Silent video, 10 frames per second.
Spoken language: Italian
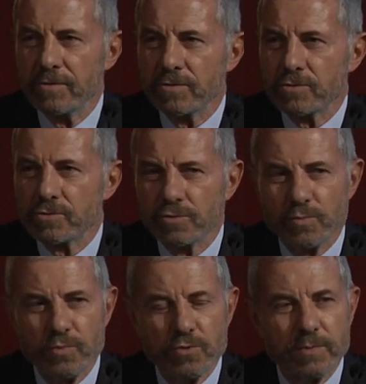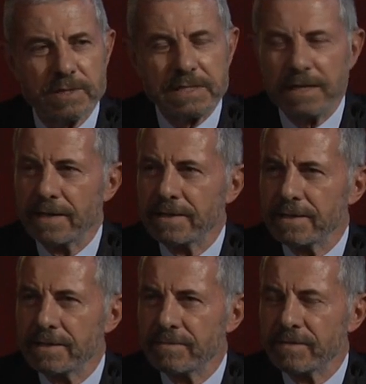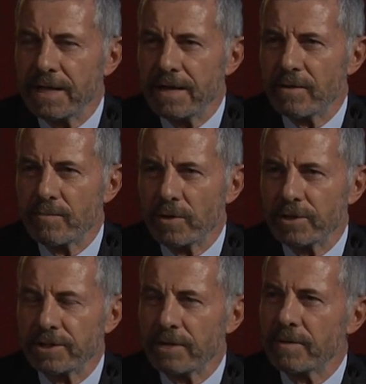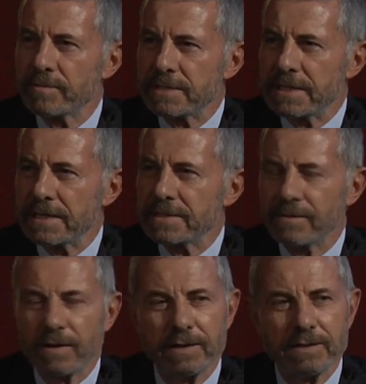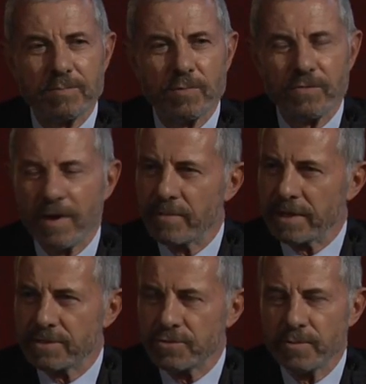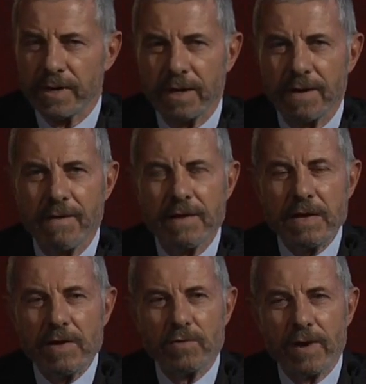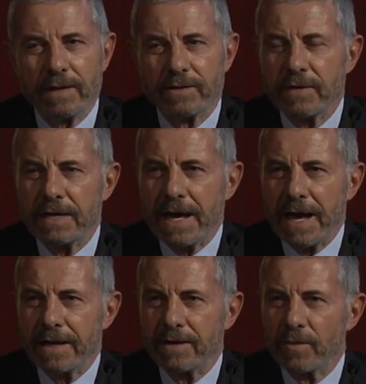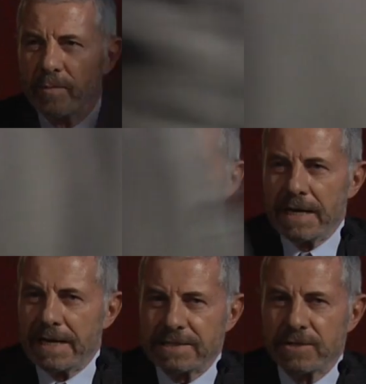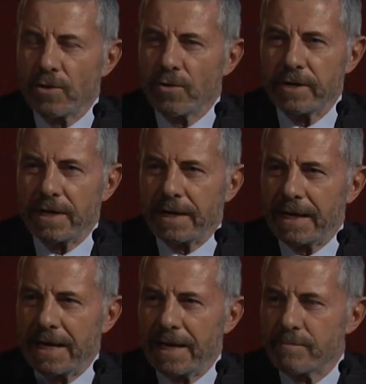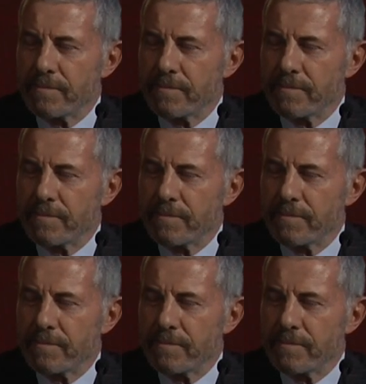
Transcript: io non sono più presidente di Fideram, ho lasciato la presidenza qualche tempo fa per assumere un altro incarico, però la storia che è alla